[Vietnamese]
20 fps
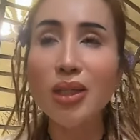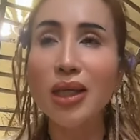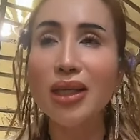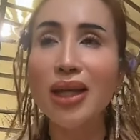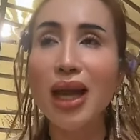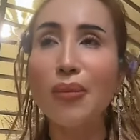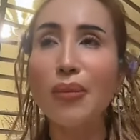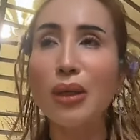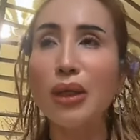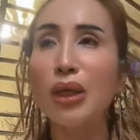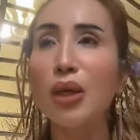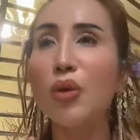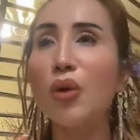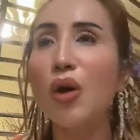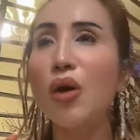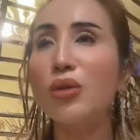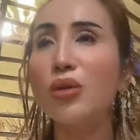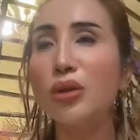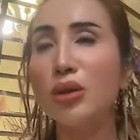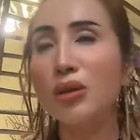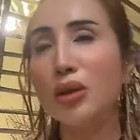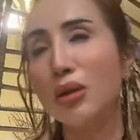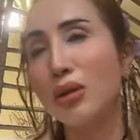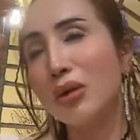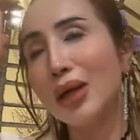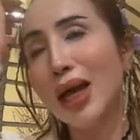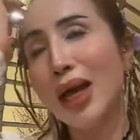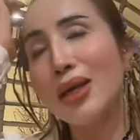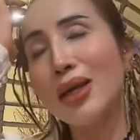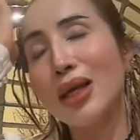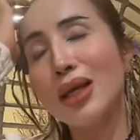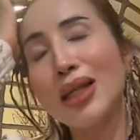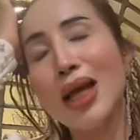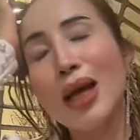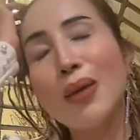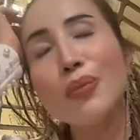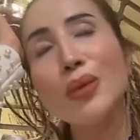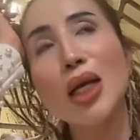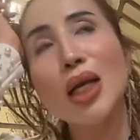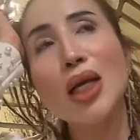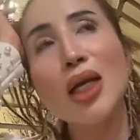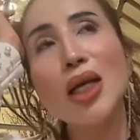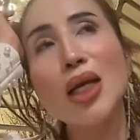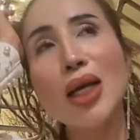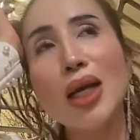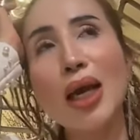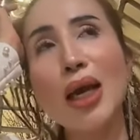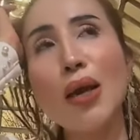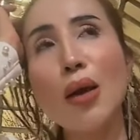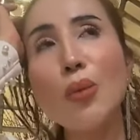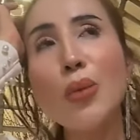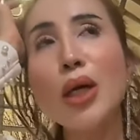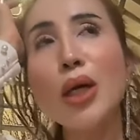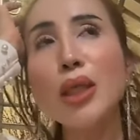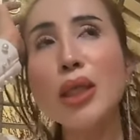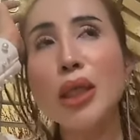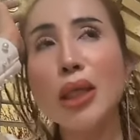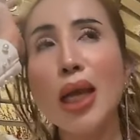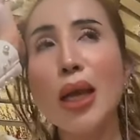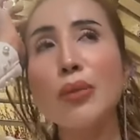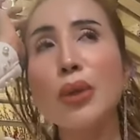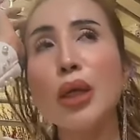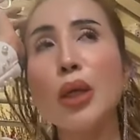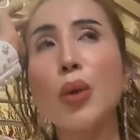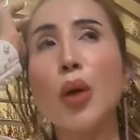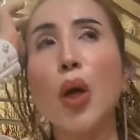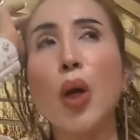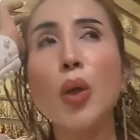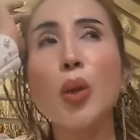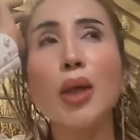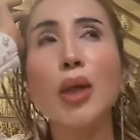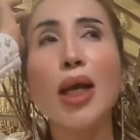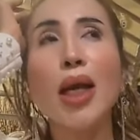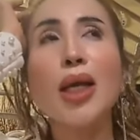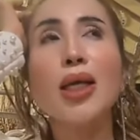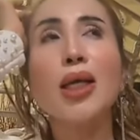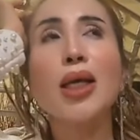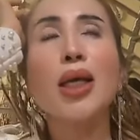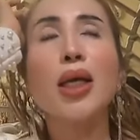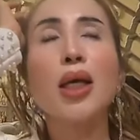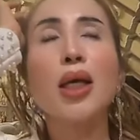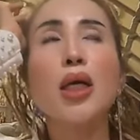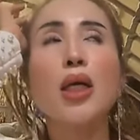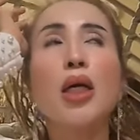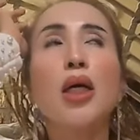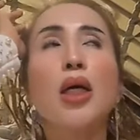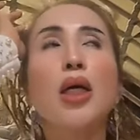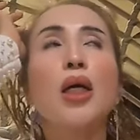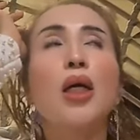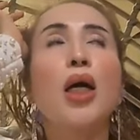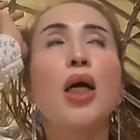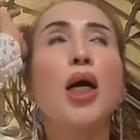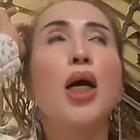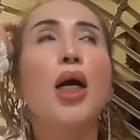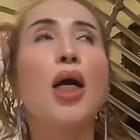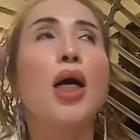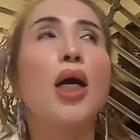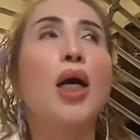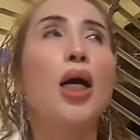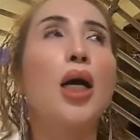ở Việt Nam mình kêu con thường thường con cá gì ta em không biết Việt Nam kêu gọi con cá gì á. À,